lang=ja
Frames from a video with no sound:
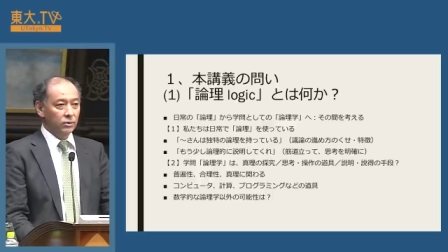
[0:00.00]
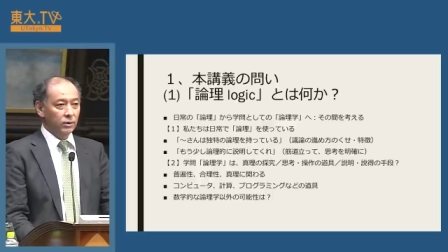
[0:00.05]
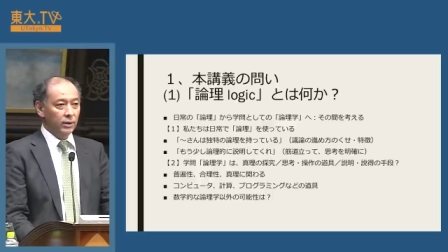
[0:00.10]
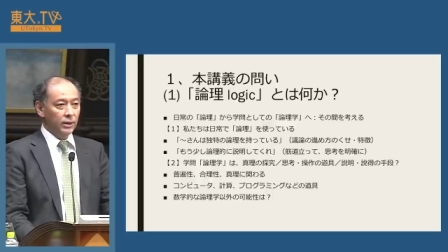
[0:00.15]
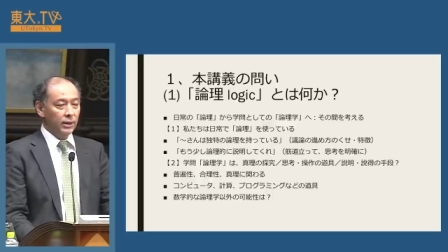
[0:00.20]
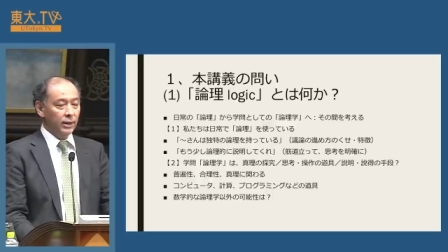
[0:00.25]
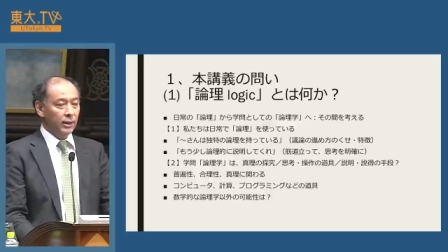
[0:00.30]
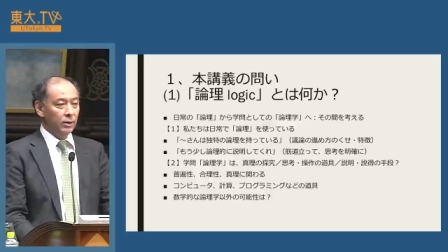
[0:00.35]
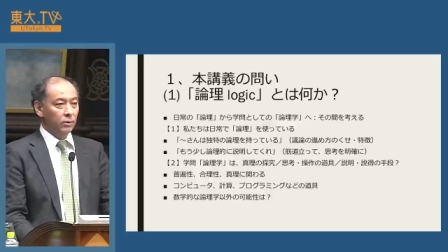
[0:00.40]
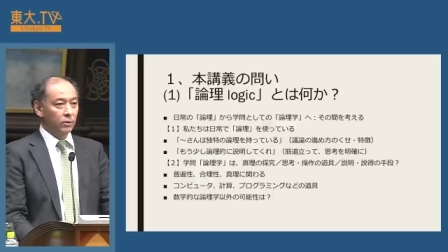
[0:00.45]
それ
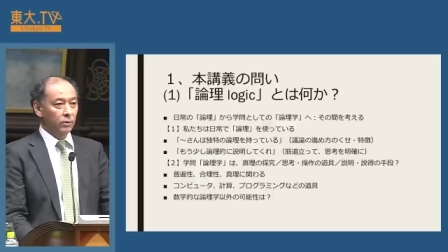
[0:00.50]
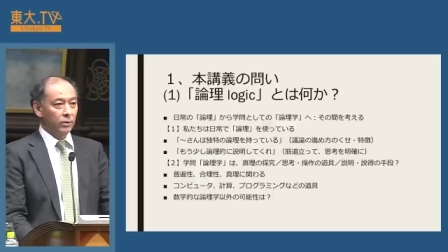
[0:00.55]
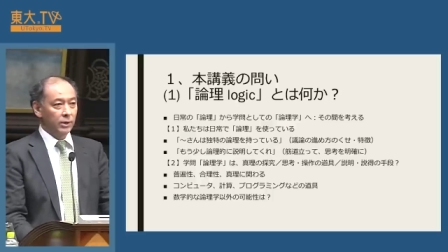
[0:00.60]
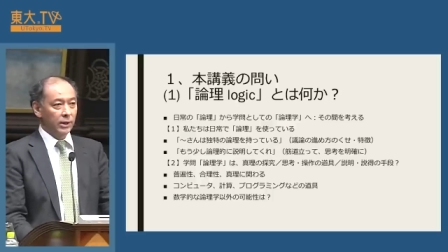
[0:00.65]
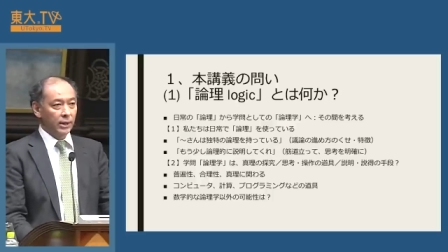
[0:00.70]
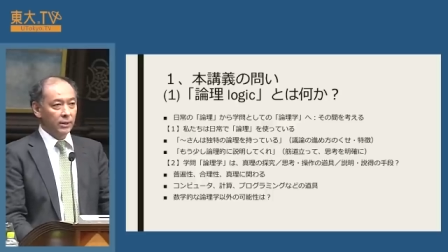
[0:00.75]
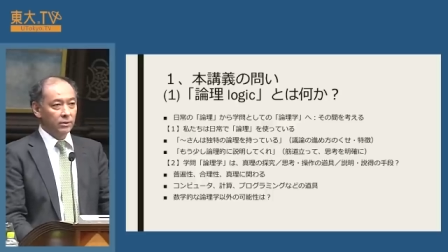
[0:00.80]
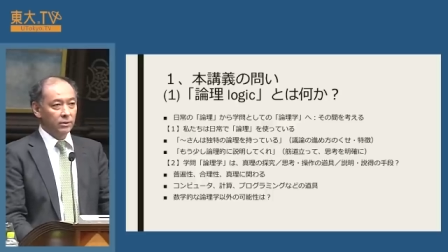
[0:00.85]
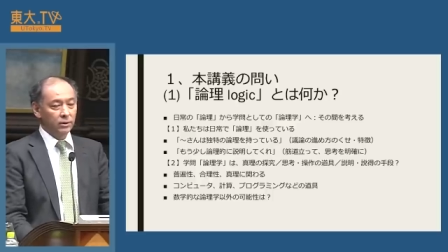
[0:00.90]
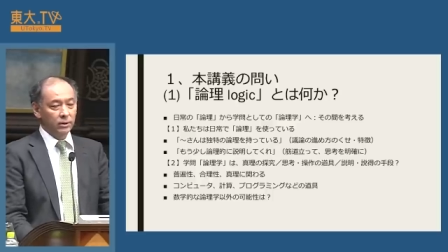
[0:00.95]
以外の論理
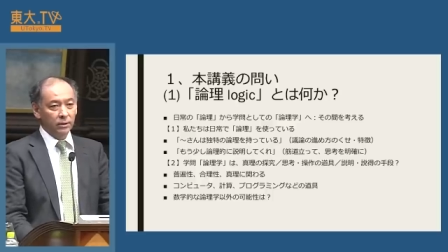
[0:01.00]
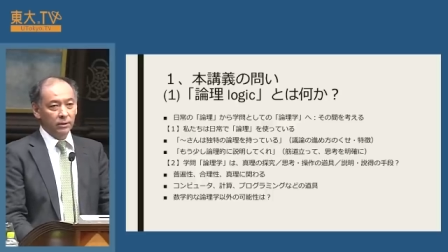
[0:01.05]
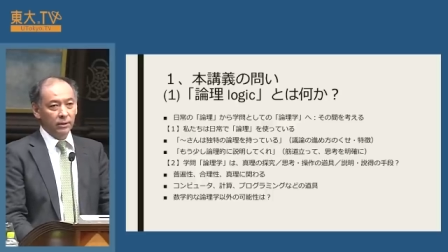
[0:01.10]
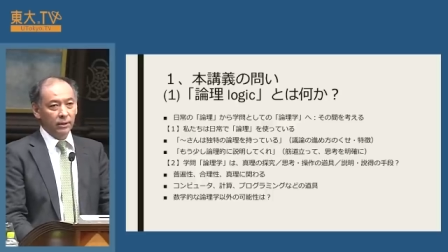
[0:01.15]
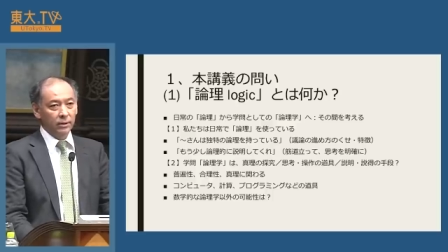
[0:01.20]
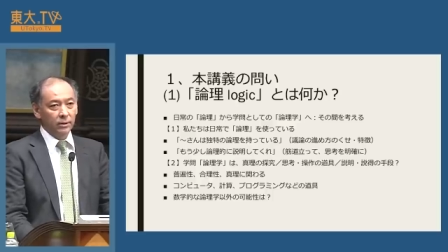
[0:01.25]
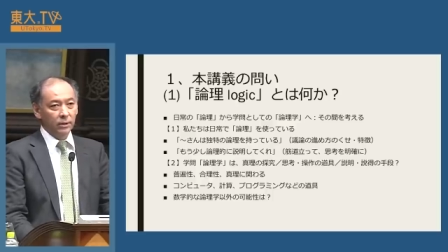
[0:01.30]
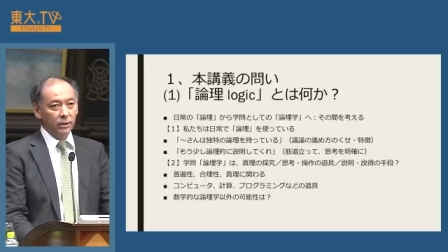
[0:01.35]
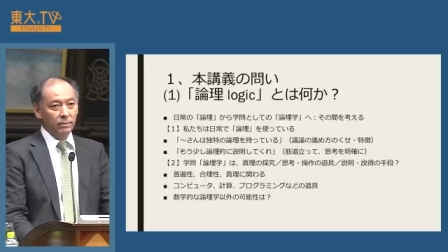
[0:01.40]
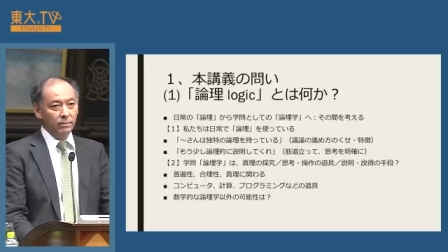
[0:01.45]
学っていう
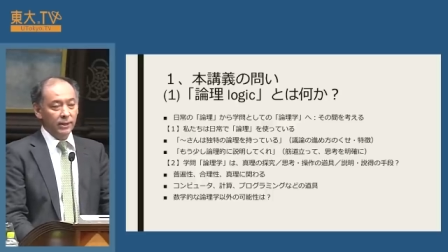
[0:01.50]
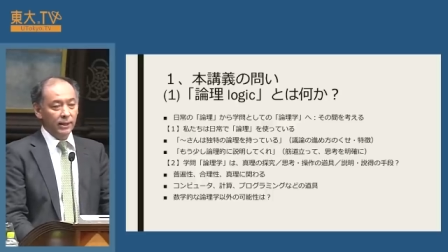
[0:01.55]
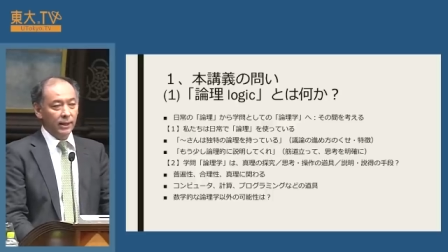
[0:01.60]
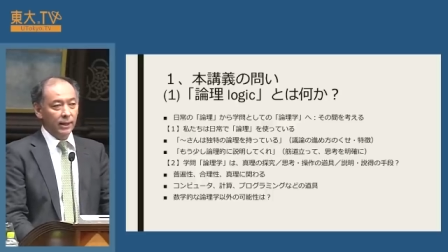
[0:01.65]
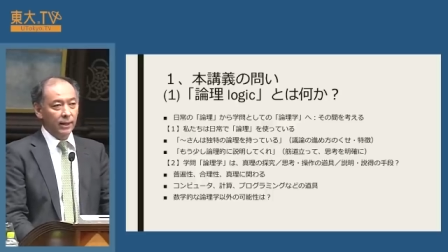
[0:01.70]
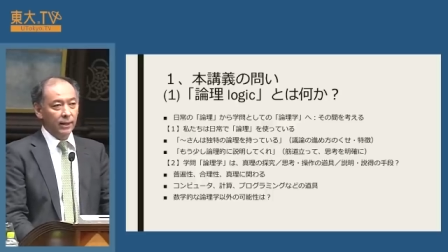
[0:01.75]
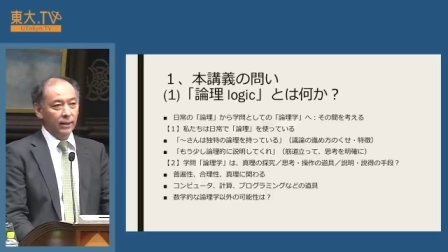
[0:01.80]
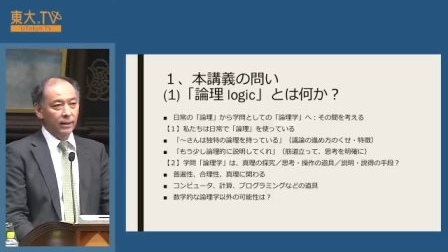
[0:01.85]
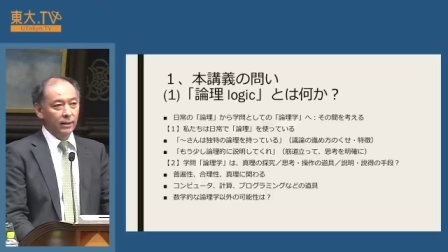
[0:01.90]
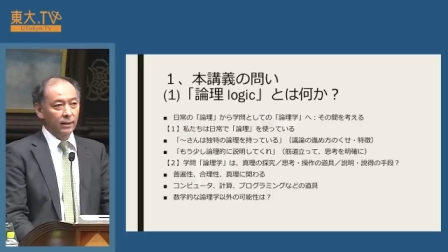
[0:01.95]
のは意味
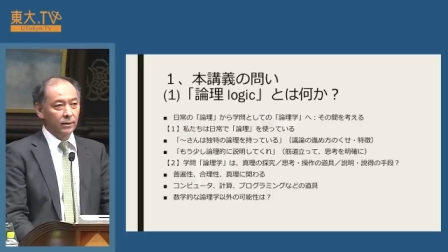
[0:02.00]
が